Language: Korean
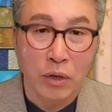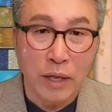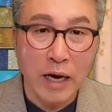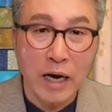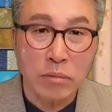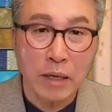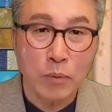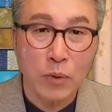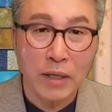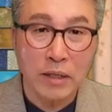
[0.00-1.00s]
내가
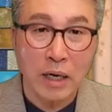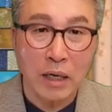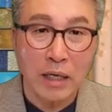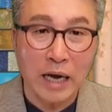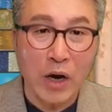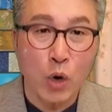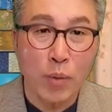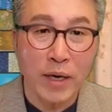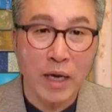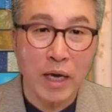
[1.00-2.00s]
아브라함과 이삭과
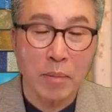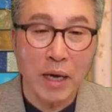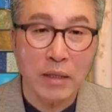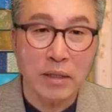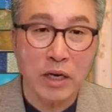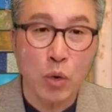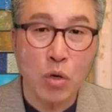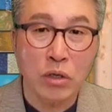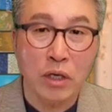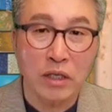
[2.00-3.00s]
야곱에게
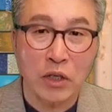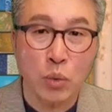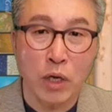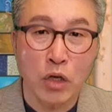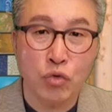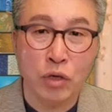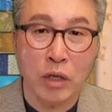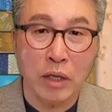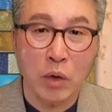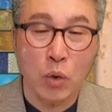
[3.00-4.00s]
맹세하고 그들의 자손에게
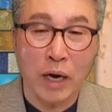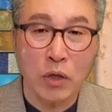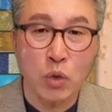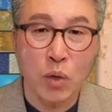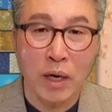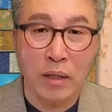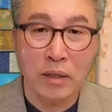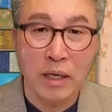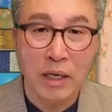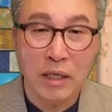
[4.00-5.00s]
주겠다고
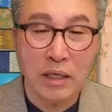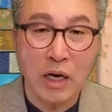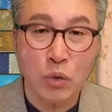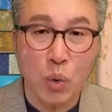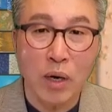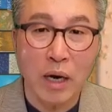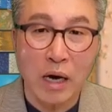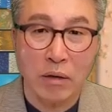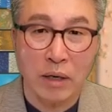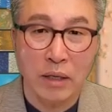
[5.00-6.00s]
약속한 그 땅으로
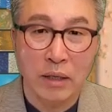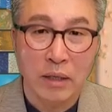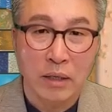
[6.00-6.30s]
올라가거라.